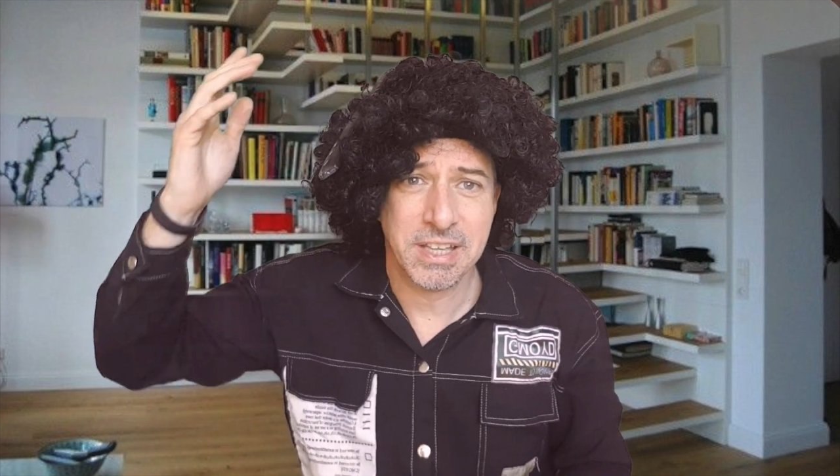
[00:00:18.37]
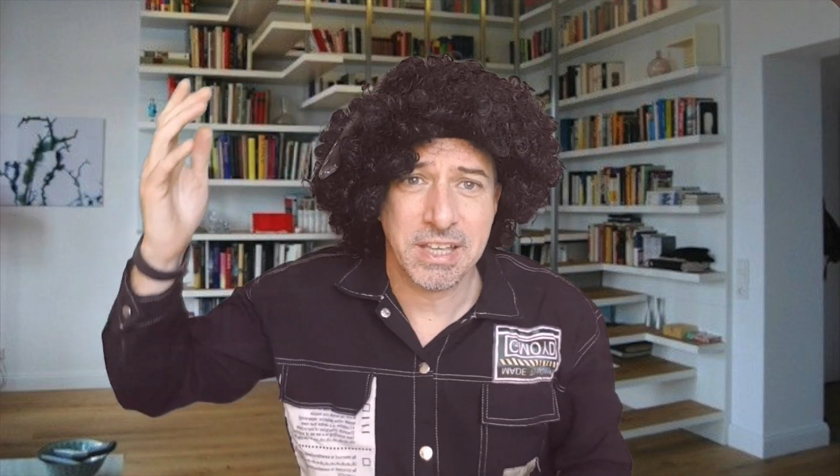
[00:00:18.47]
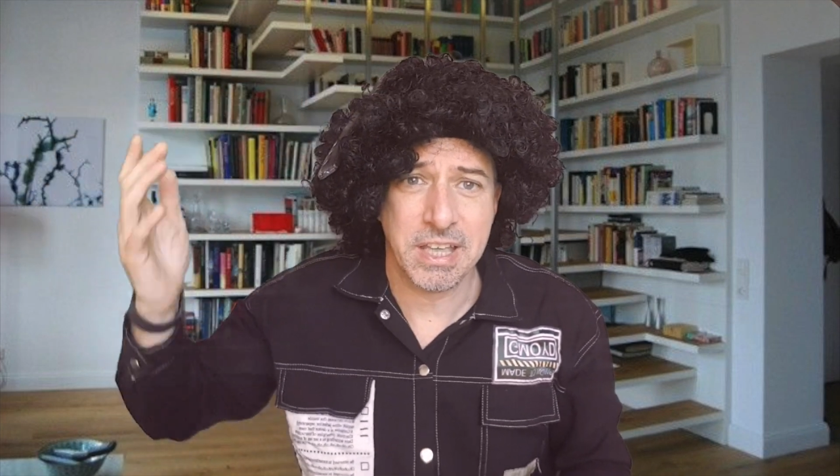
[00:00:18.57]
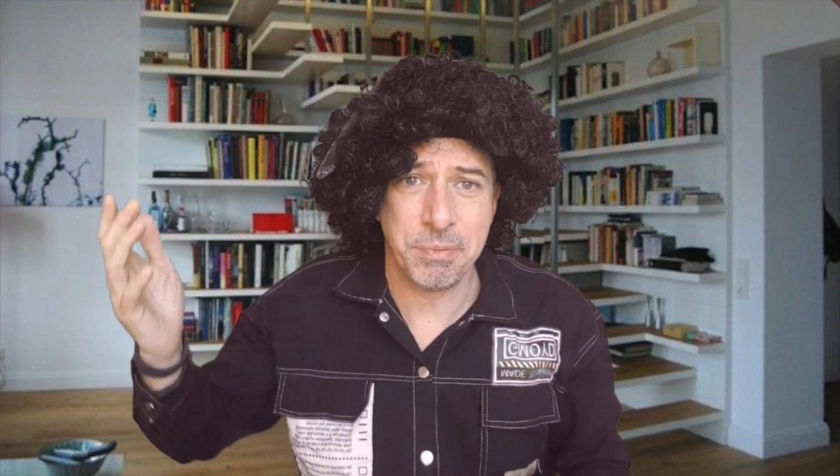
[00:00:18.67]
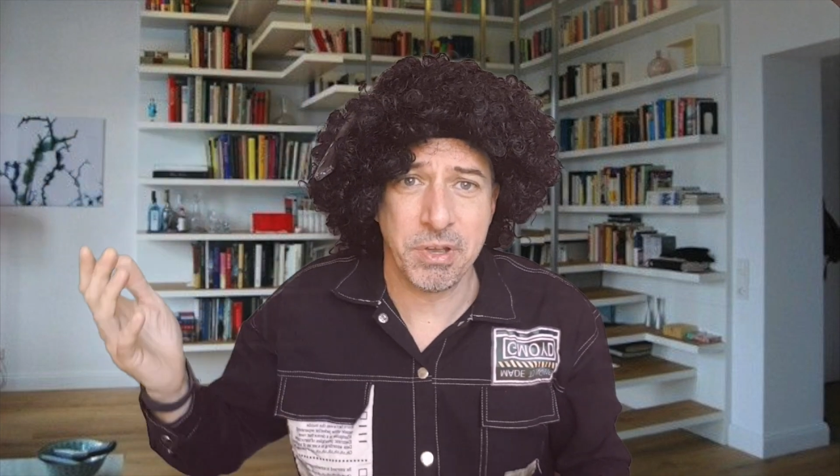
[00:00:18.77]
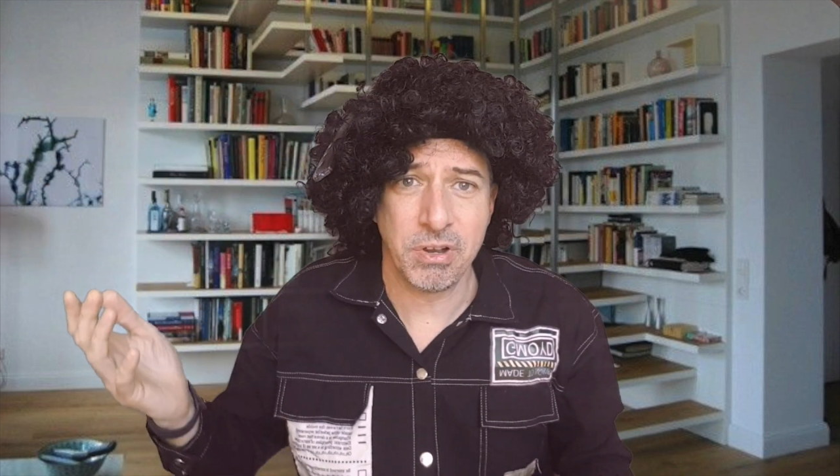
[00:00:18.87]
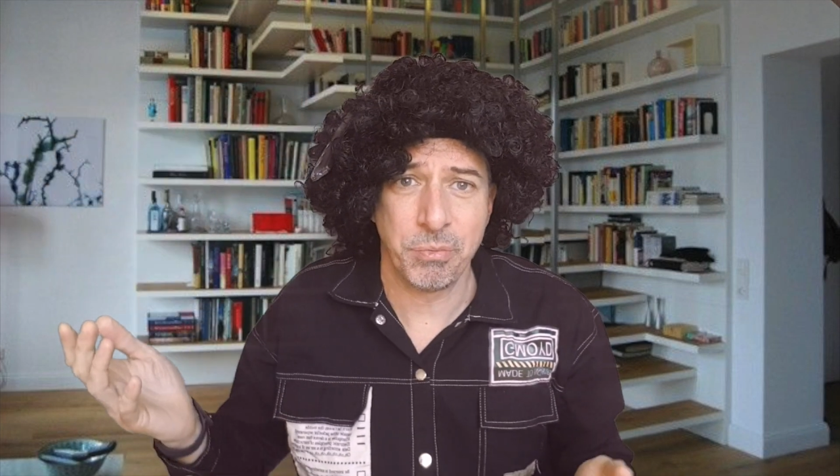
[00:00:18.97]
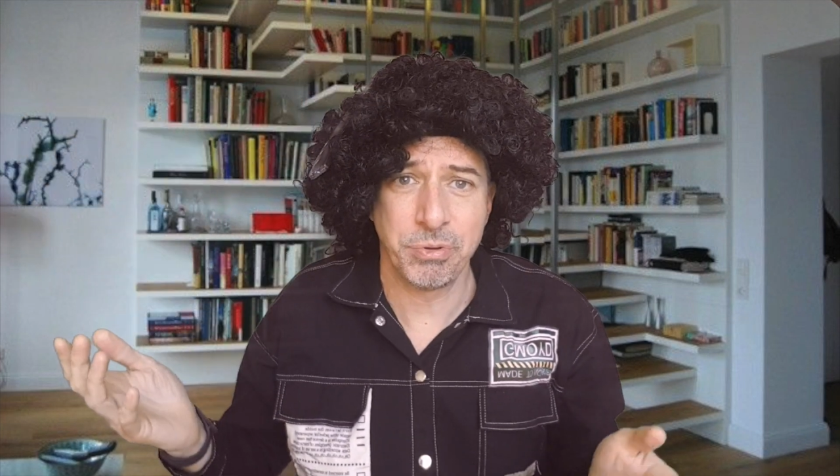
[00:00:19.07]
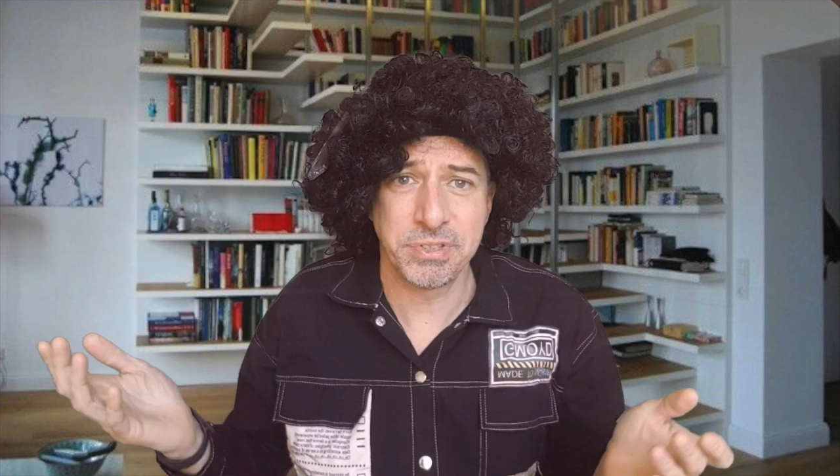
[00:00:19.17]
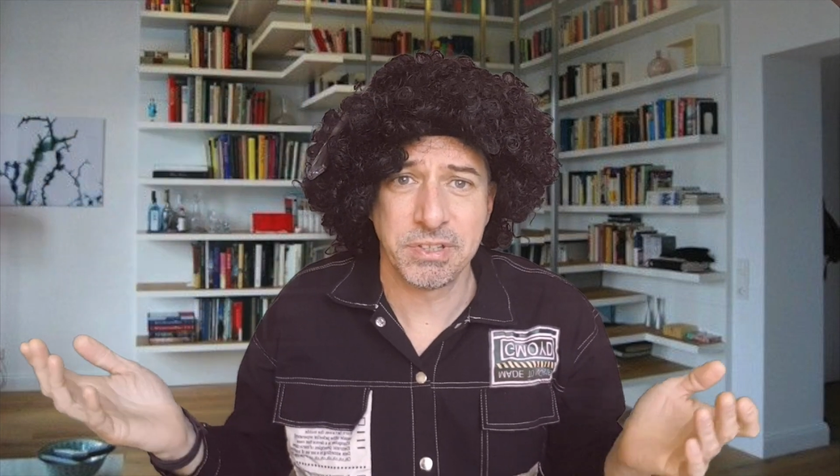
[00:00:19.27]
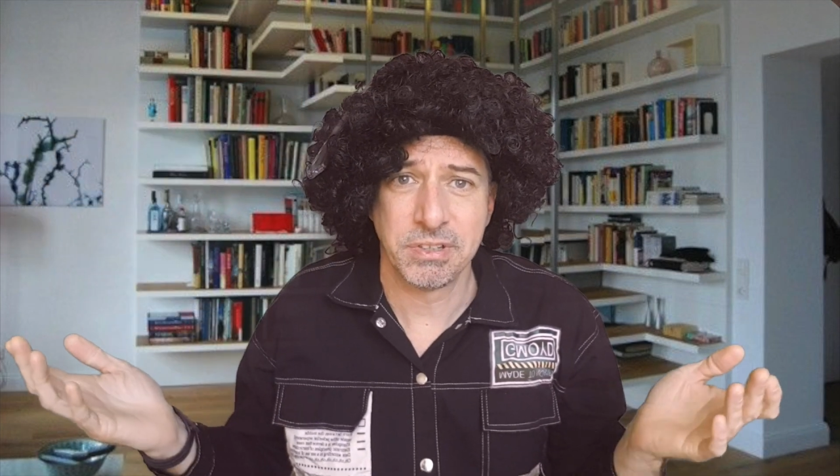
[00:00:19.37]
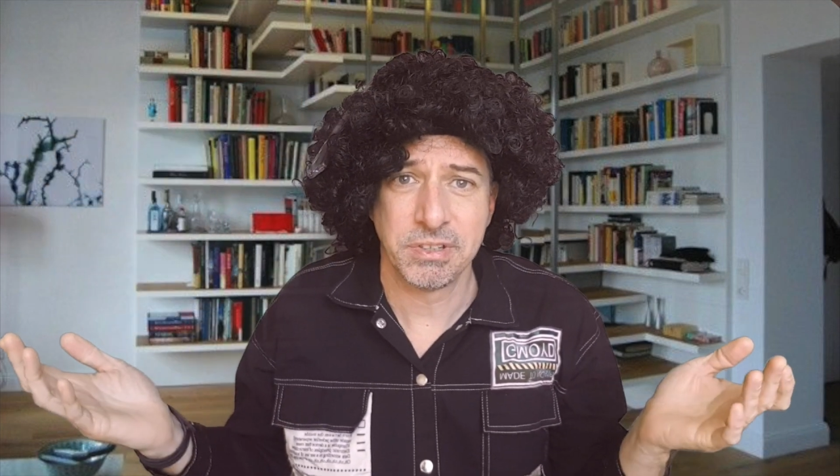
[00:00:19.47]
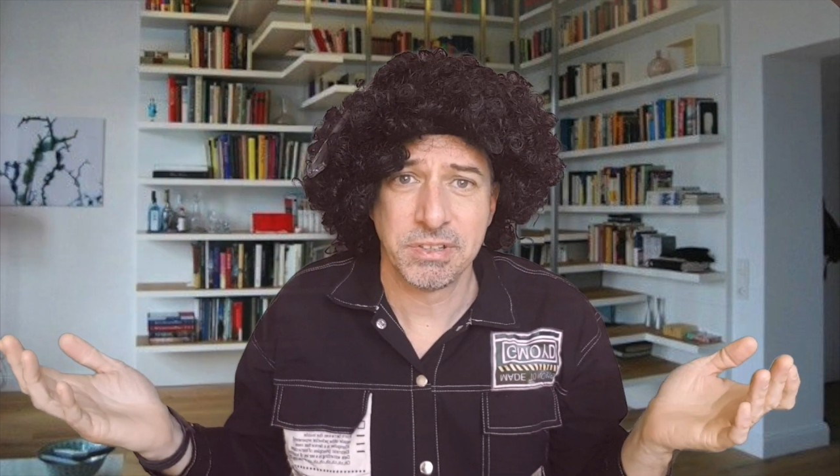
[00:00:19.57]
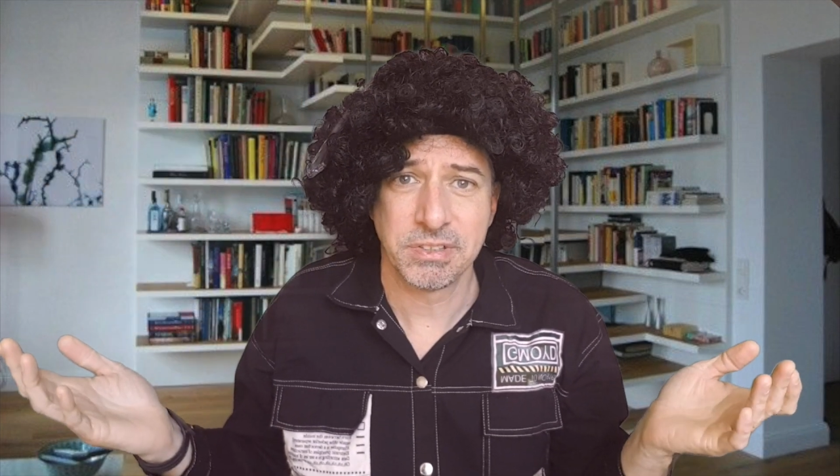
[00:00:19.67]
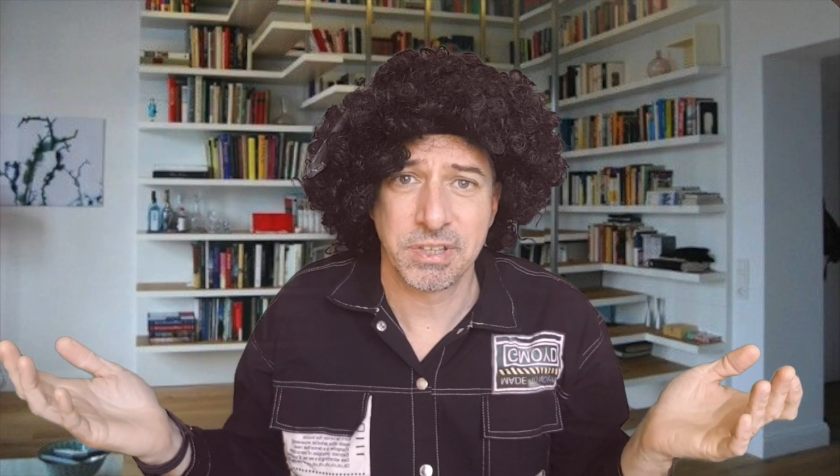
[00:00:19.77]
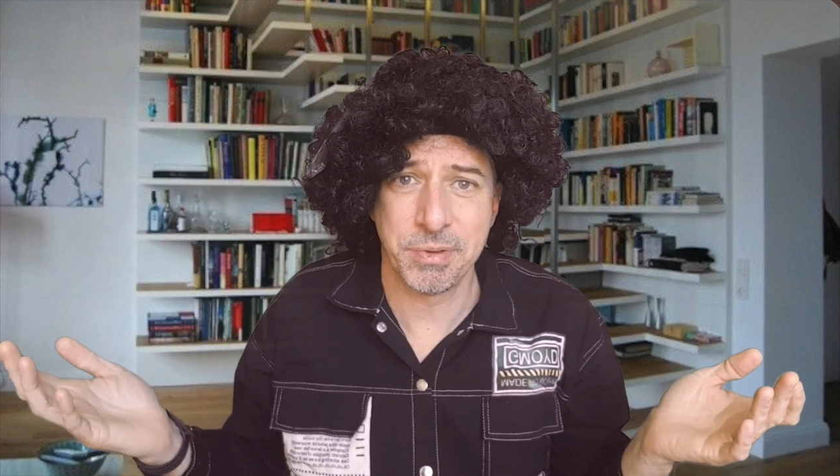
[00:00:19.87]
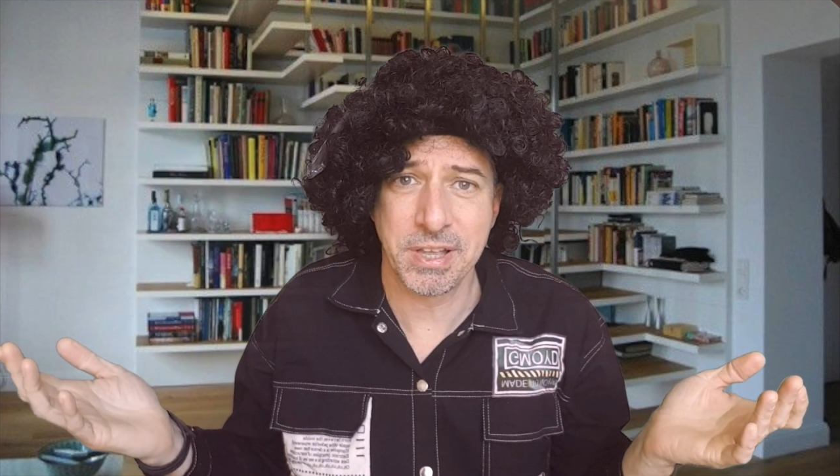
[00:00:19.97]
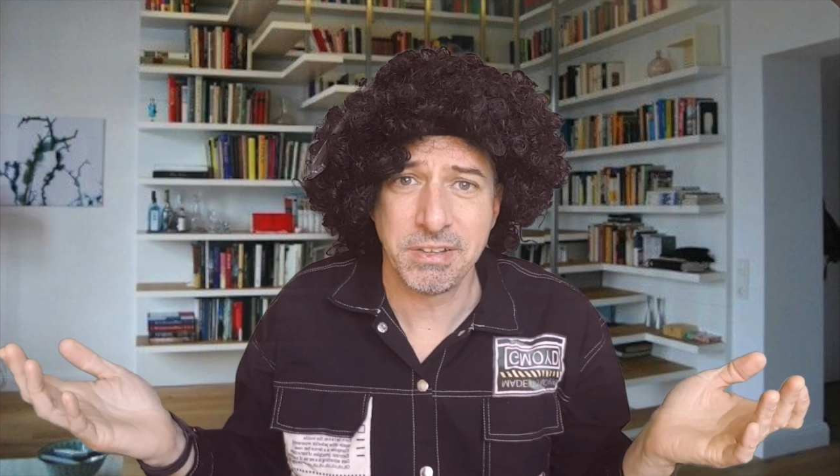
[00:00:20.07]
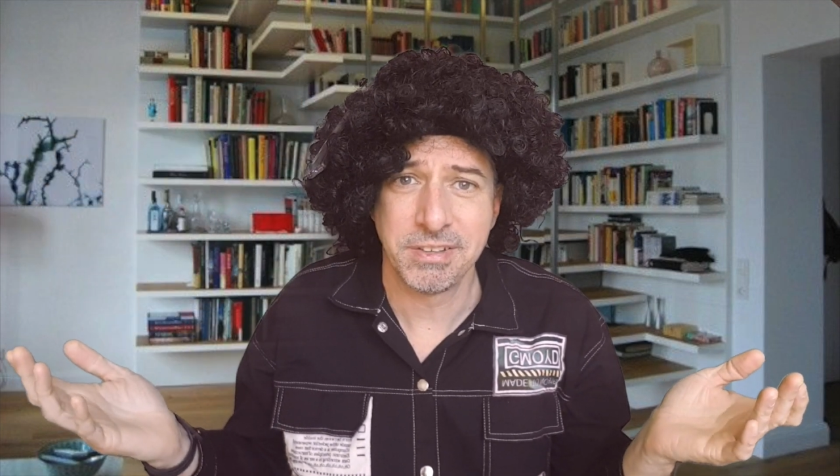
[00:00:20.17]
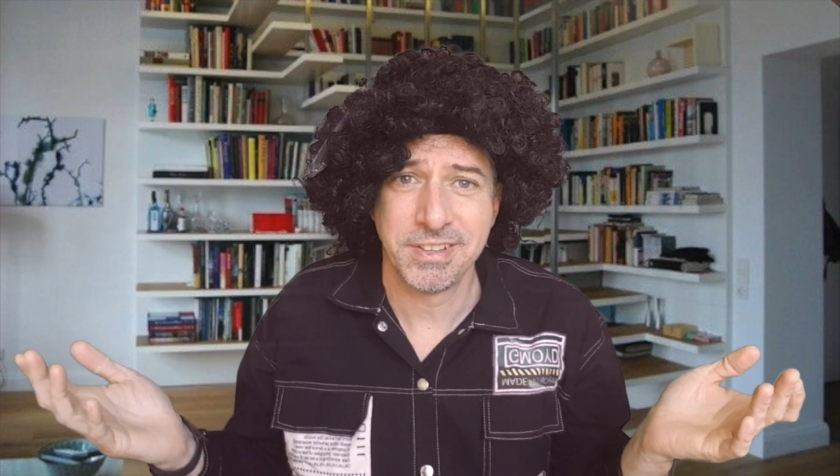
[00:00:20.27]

Et bien, en plus, ce qui est bien,